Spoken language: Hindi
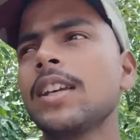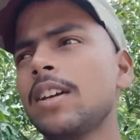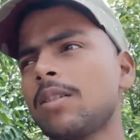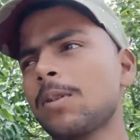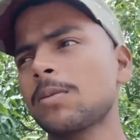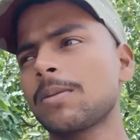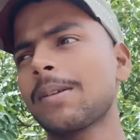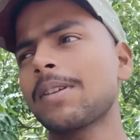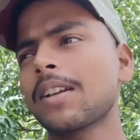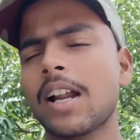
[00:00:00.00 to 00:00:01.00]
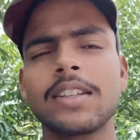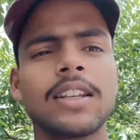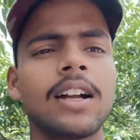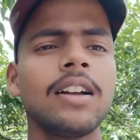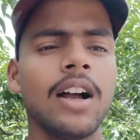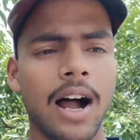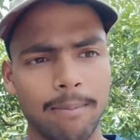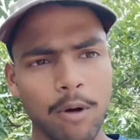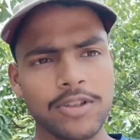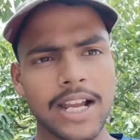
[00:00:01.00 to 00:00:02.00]
है और मौसम के बारे में जानकारी देना
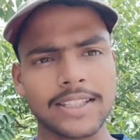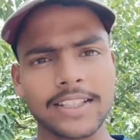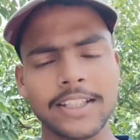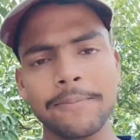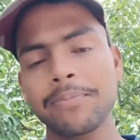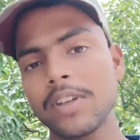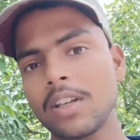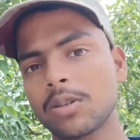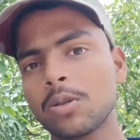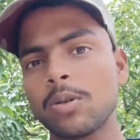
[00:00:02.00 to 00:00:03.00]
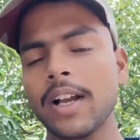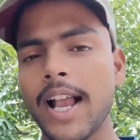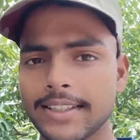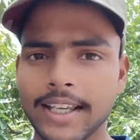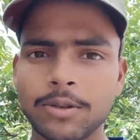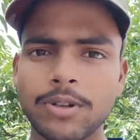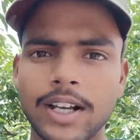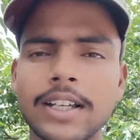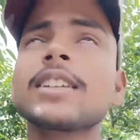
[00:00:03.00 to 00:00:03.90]
हम बहुत चाहते थे तो ऐसा ही हुआ है